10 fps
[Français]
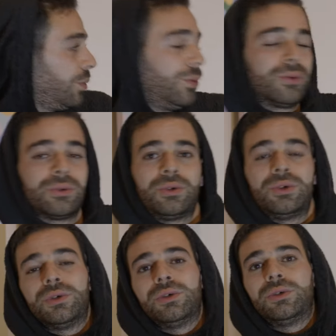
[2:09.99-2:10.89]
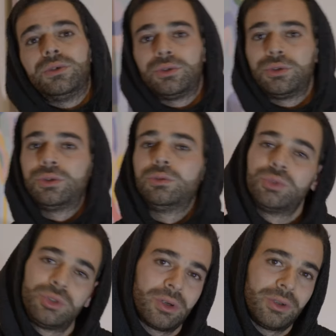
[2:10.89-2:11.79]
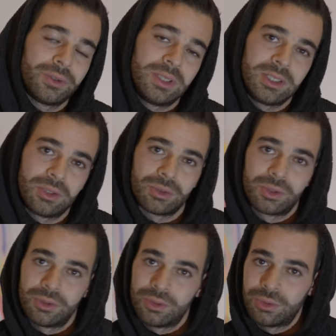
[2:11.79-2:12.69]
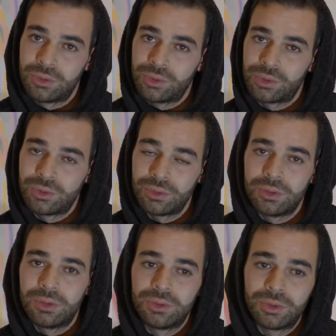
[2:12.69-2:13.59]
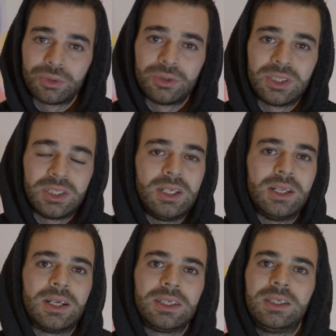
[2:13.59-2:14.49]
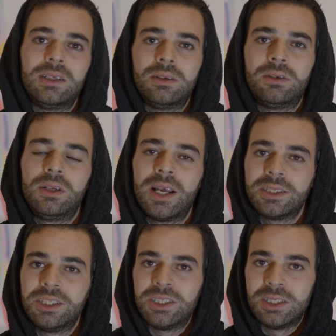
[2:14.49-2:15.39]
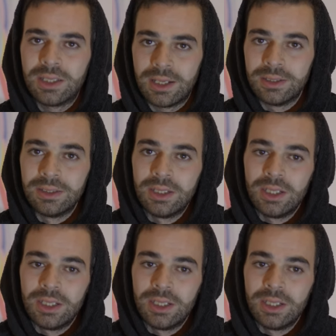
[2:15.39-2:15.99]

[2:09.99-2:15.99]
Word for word: Donc je me suis orienté sur ce, sur sur ce style-là qui est l'art digital.